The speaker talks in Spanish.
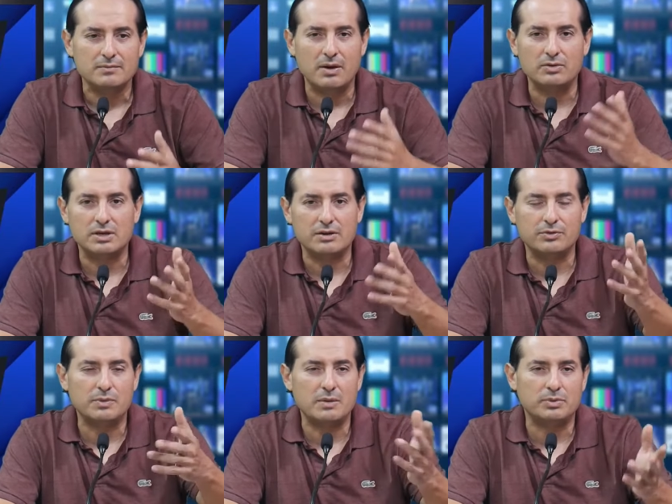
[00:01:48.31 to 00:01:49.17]
Vamos a
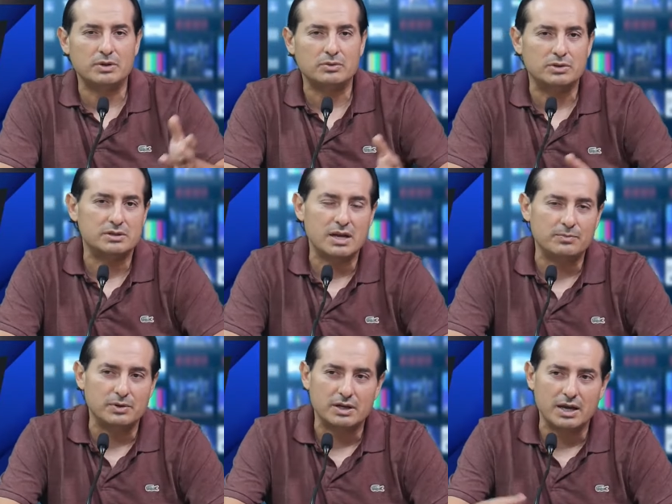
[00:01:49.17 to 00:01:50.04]
reformar el Poder Judicial
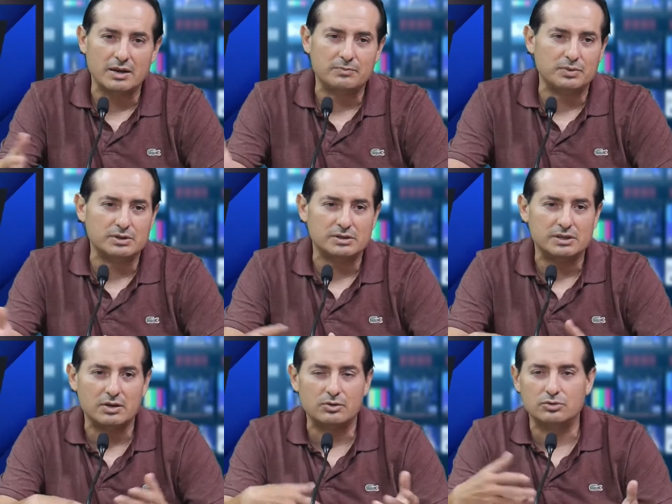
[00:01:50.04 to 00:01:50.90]
porque pues
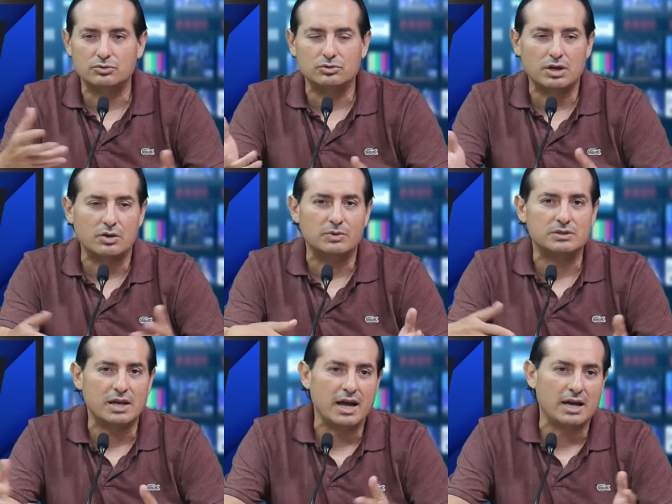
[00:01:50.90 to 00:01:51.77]
ya no nos gusta cómo
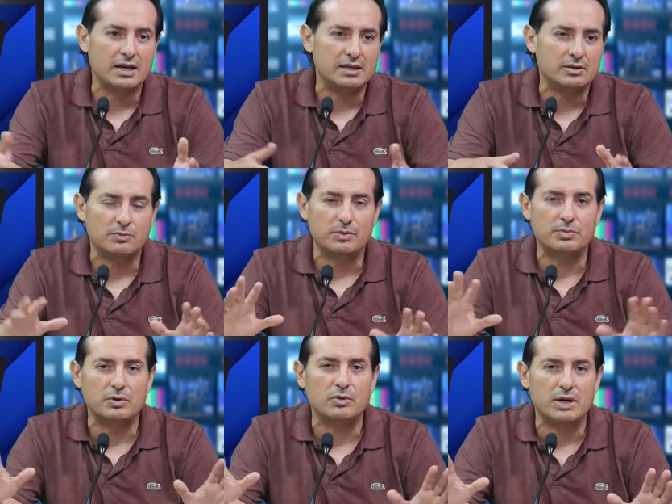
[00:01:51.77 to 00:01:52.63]
está y yo
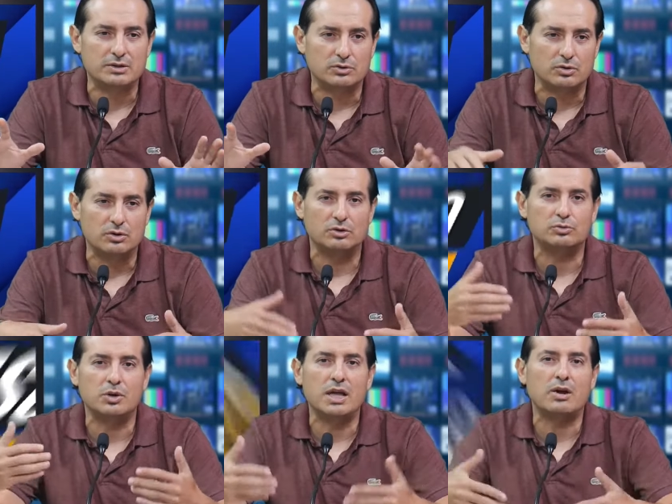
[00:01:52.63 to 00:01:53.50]
propongo esto,
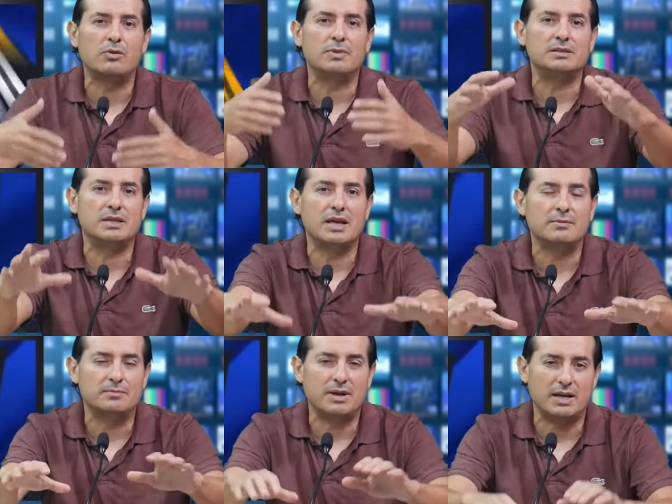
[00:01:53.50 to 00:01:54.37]
los voy a
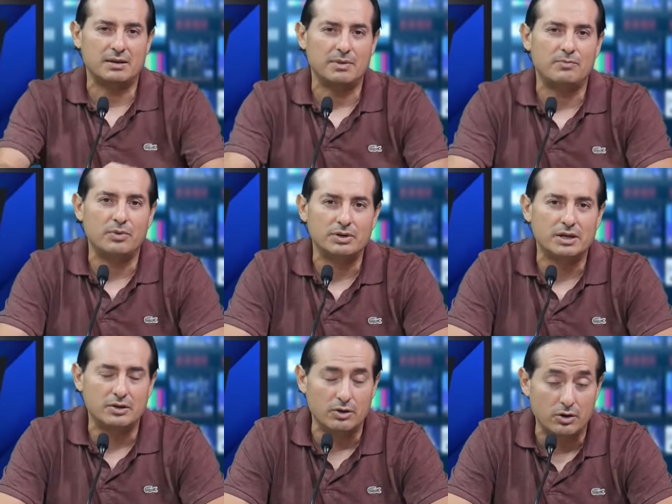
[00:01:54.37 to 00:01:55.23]
convencer para que me
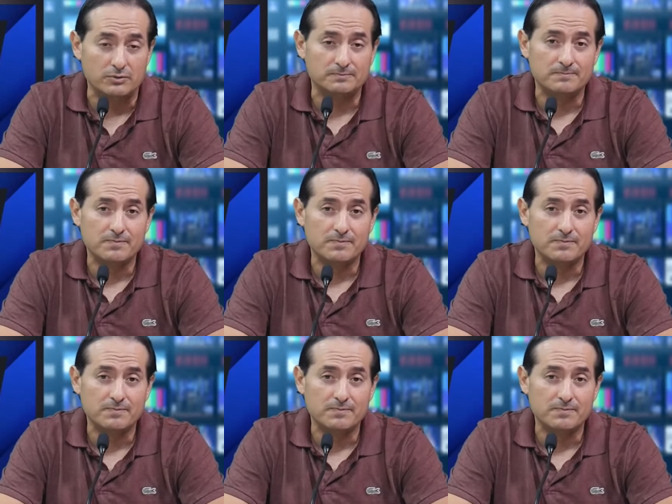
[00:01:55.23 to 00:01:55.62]
apoyen. No,